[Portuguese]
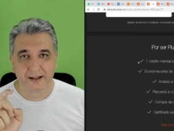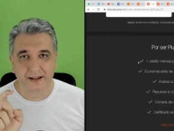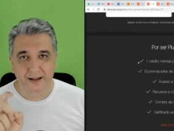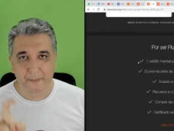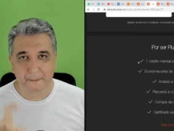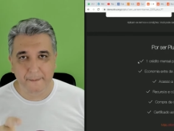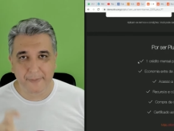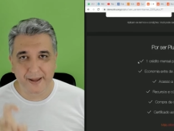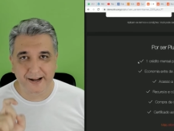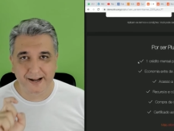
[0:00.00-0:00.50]

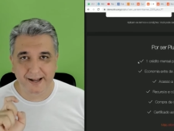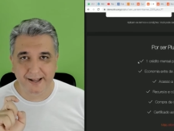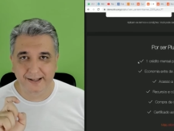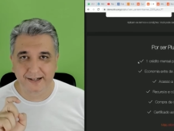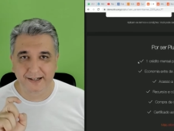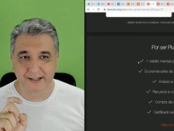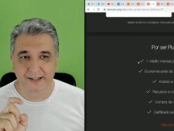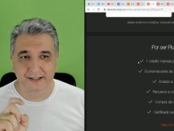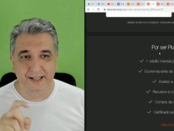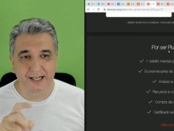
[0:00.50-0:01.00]
pega
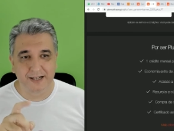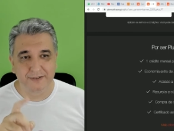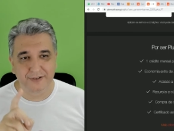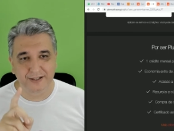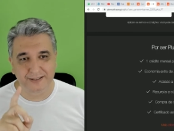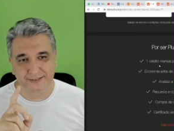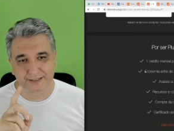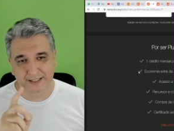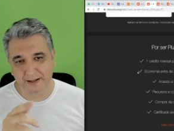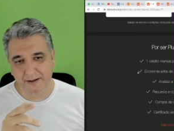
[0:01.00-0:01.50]
ele, ele vai
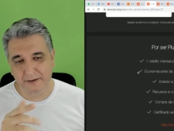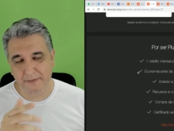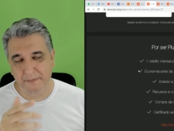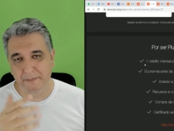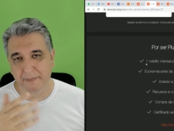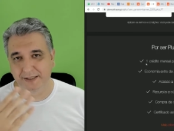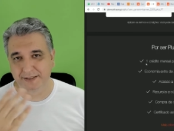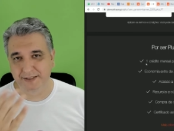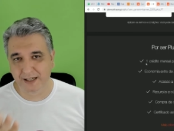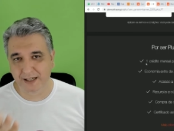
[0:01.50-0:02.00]
sair
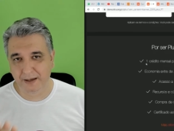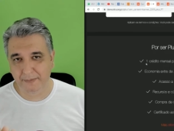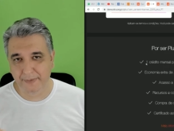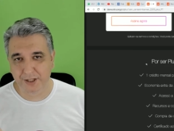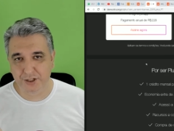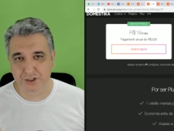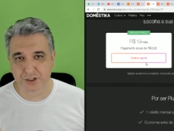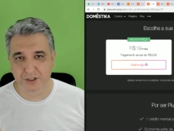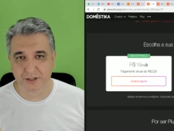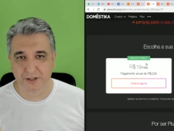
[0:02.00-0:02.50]

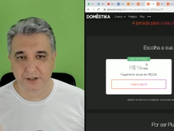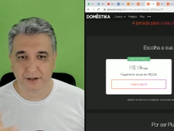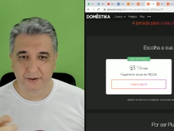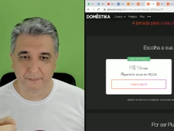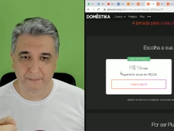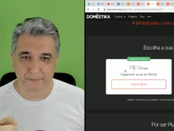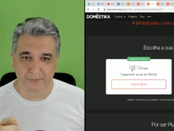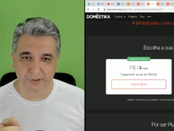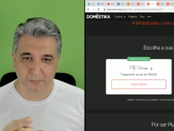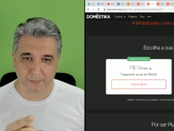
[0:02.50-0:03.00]
basicamente
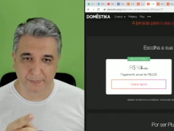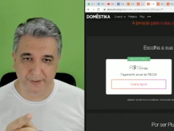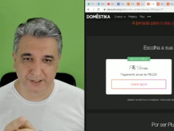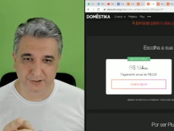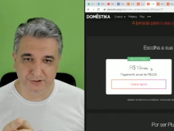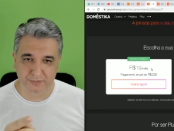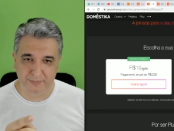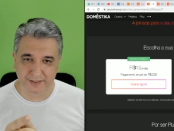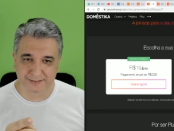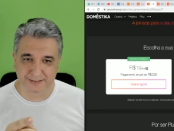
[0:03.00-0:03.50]
pelo
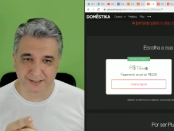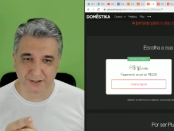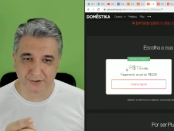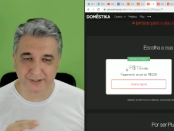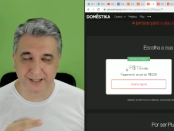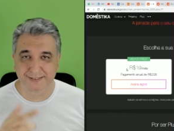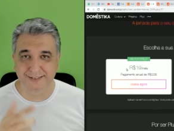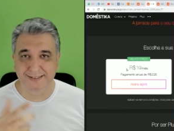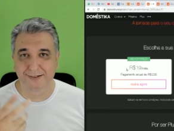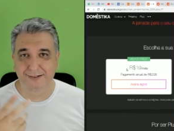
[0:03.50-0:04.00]
preço mensal,
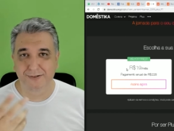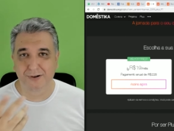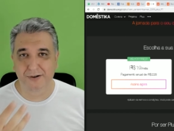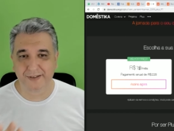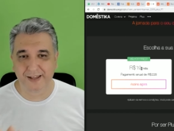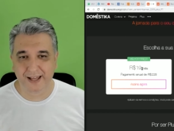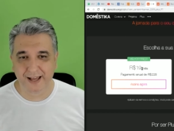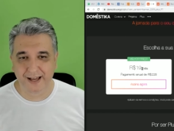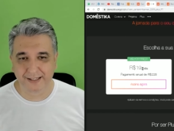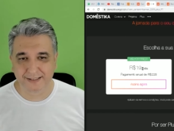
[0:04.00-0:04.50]
que é
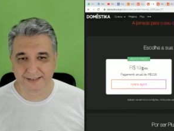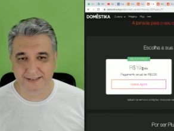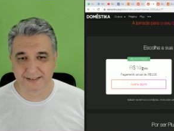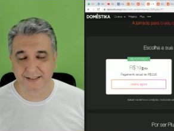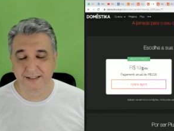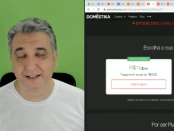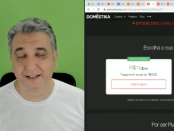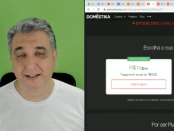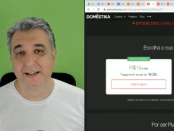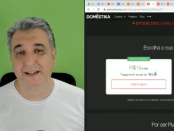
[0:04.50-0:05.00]
R$19,00,
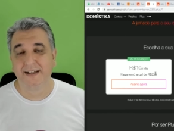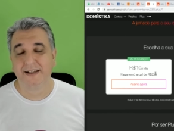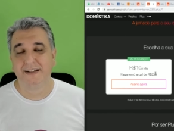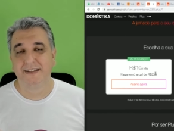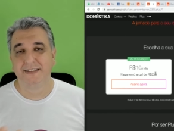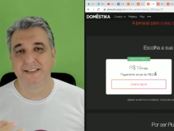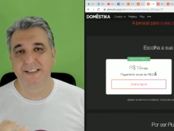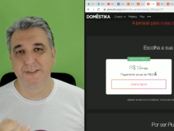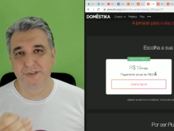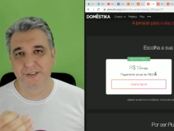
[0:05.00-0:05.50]

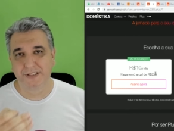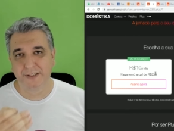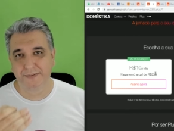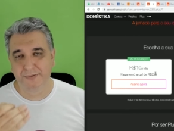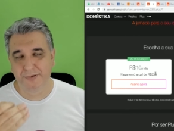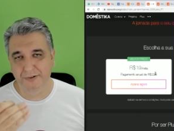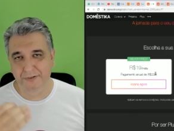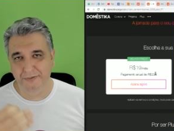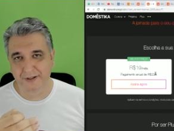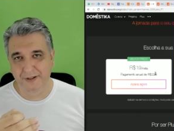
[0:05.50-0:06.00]
se você
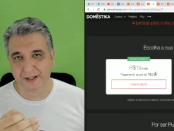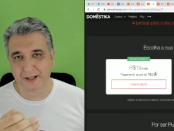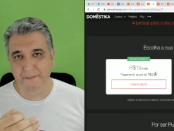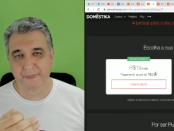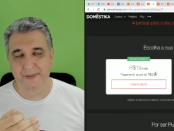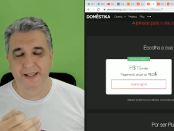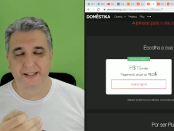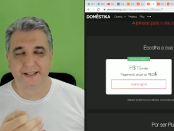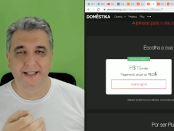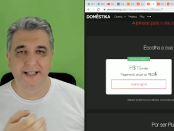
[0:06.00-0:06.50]
for
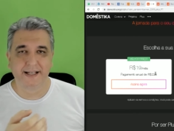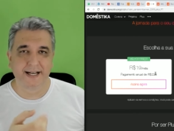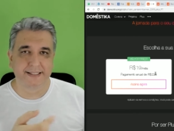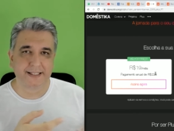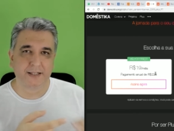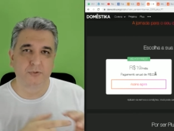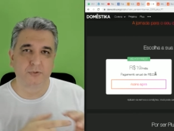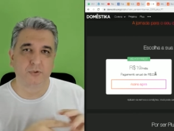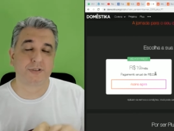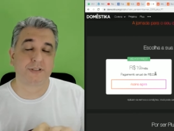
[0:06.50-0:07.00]
ver que
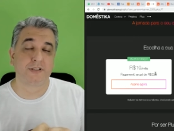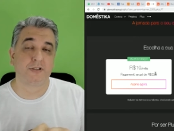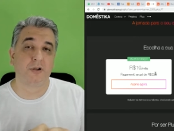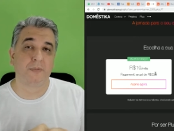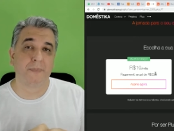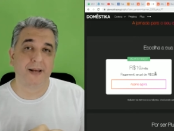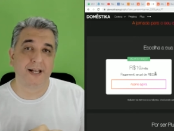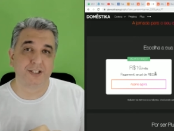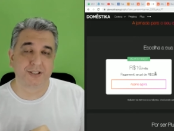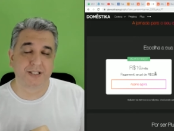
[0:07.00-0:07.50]
cada curso
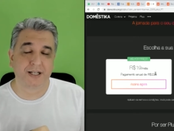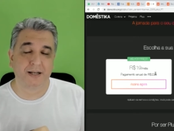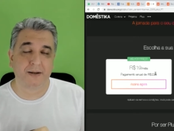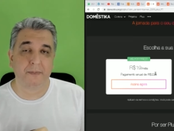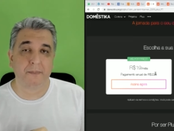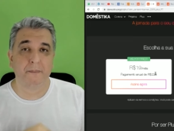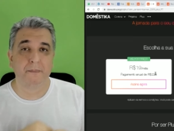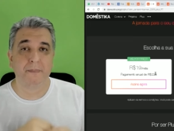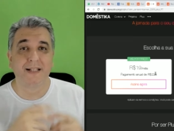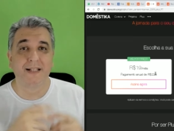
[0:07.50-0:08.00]
doméstica
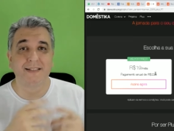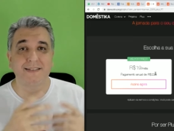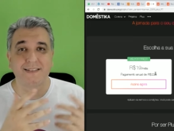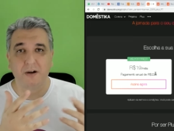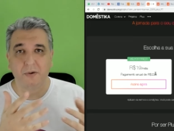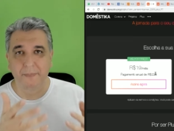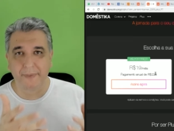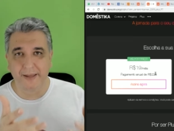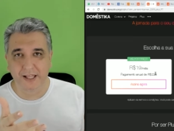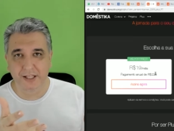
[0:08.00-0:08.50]

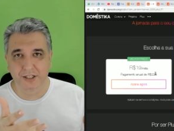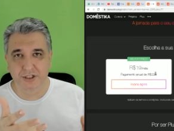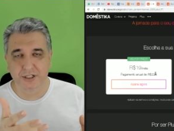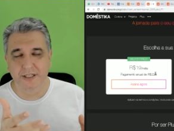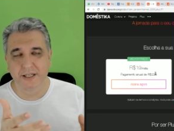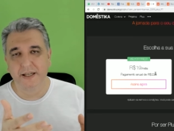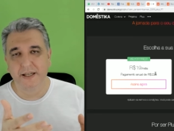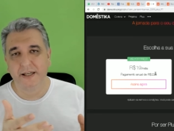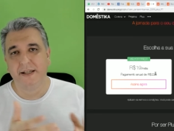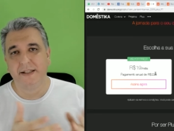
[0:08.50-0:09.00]

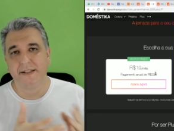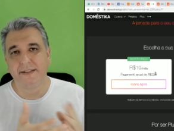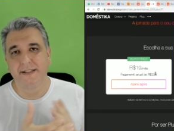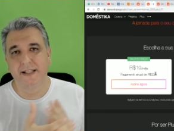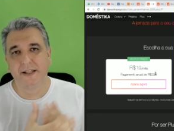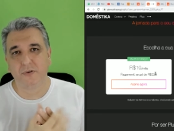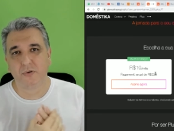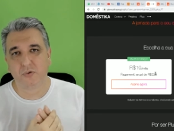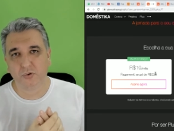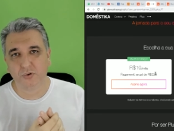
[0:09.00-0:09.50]
mensalmente
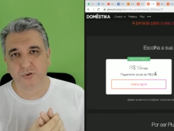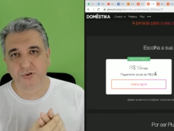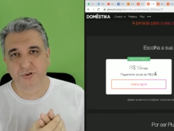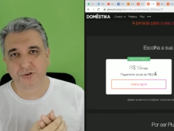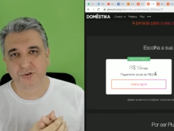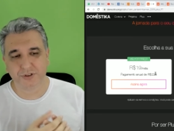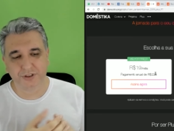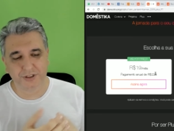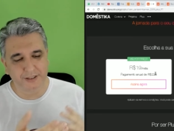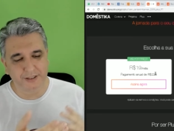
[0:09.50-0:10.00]
tem um
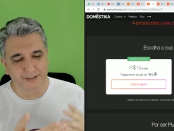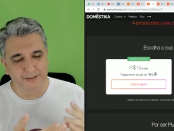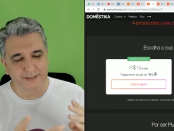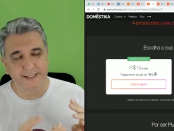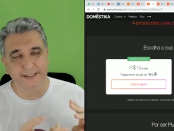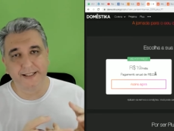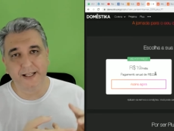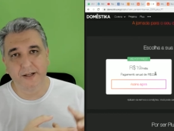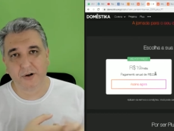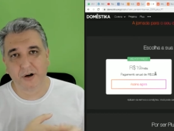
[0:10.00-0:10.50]
custo de
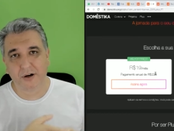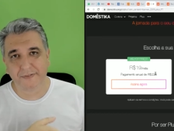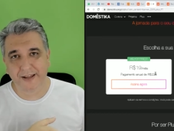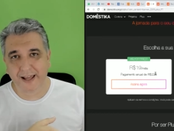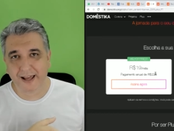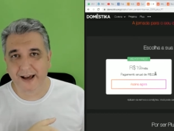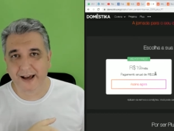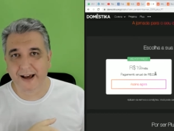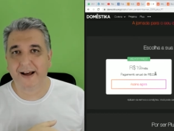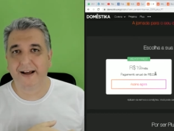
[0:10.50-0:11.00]
R$
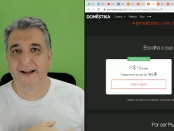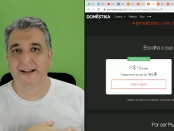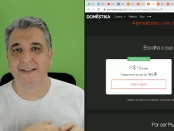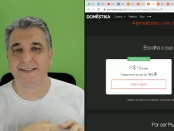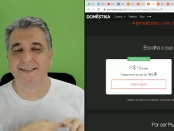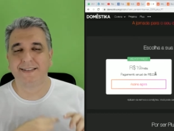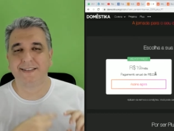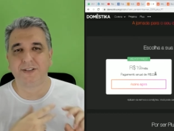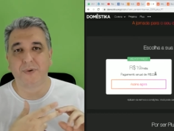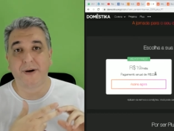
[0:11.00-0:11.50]

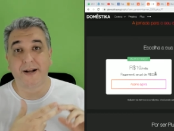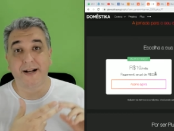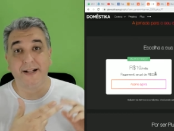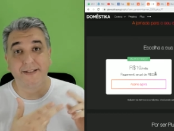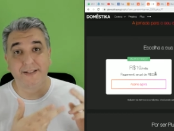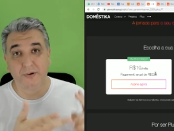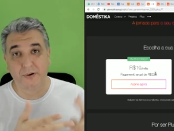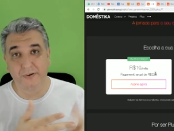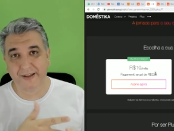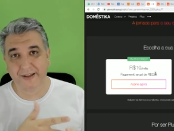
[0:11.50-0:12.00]
39,00, de R$
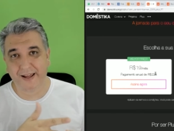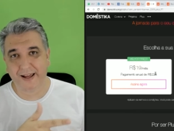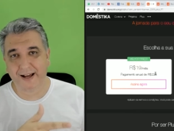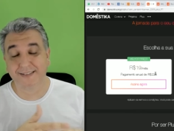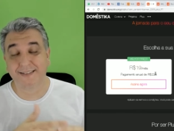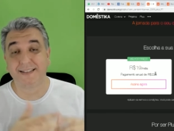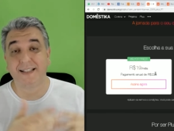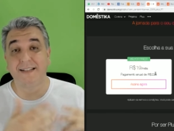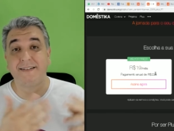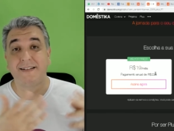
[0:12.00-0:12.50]
49,00, R$
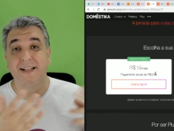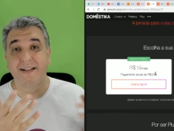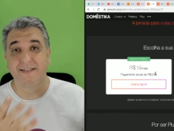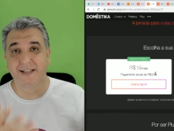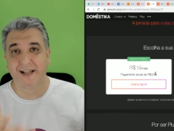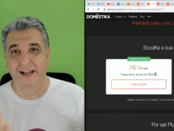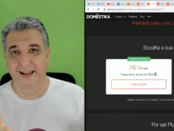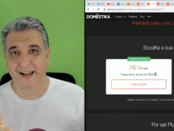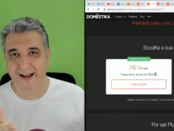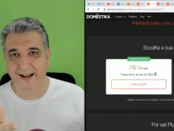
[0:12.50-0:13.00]

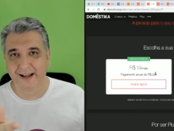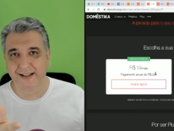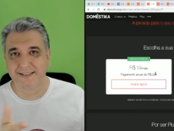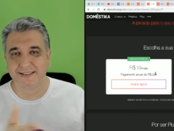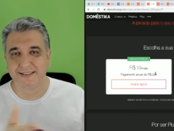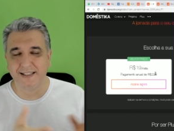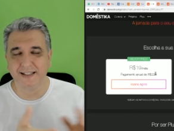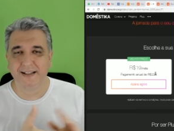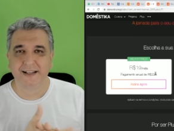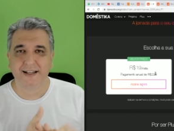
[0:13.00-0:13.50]
70,00,
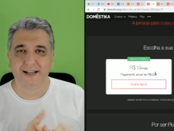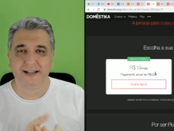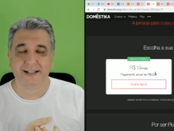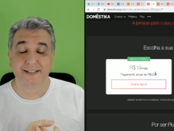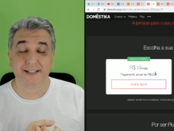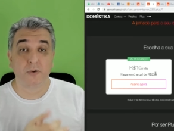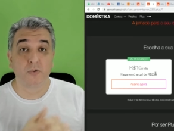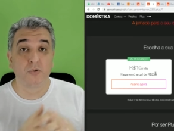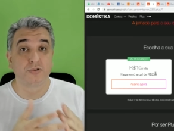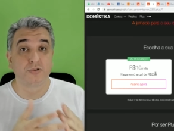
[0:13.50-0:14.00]
né?
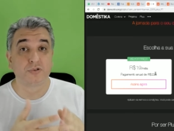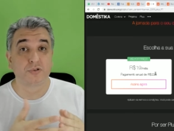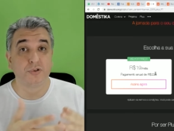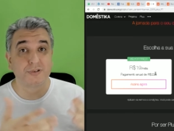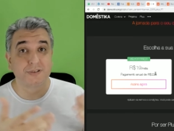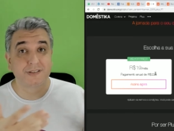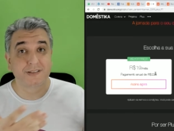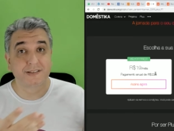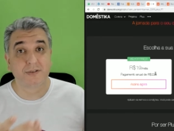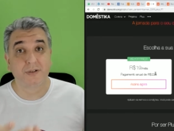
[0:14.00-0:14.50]
tem alguns
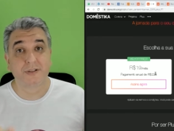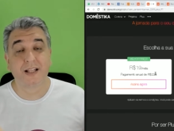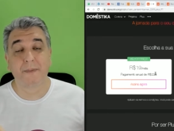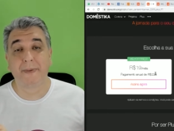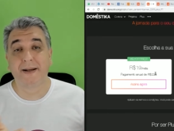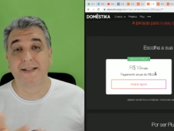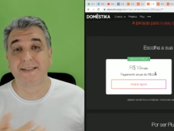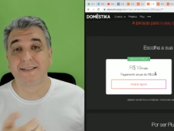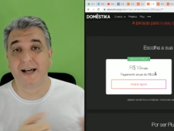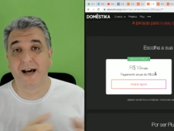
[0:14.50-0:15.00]
cursos que são até
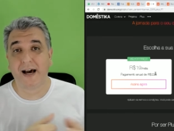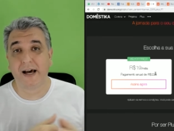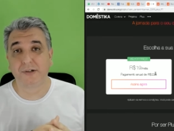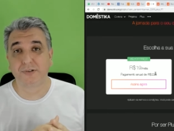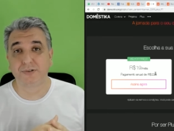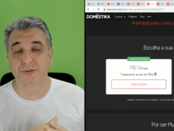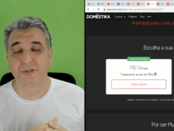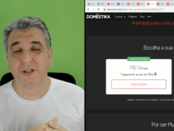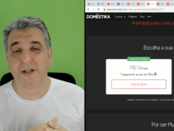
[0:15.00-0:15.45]
mais caros,